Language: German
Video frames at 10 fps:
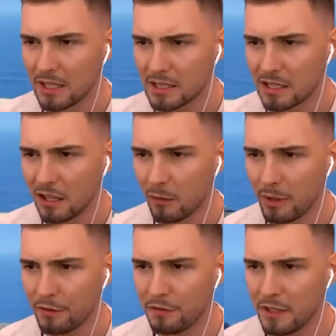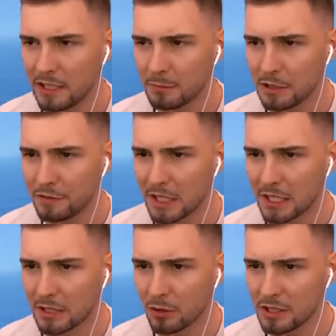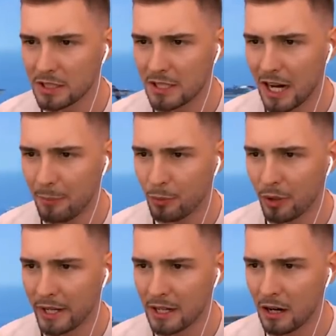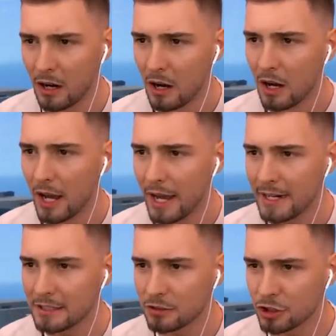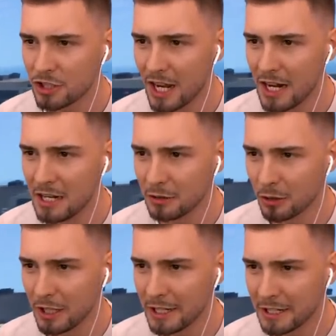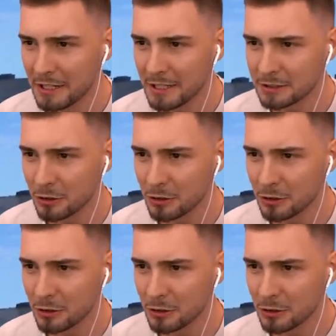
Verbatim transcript: Ich glaube, er fliegt mich wieder durch den Upgrader. Ey, nicht so schnell, Kollege, nicht so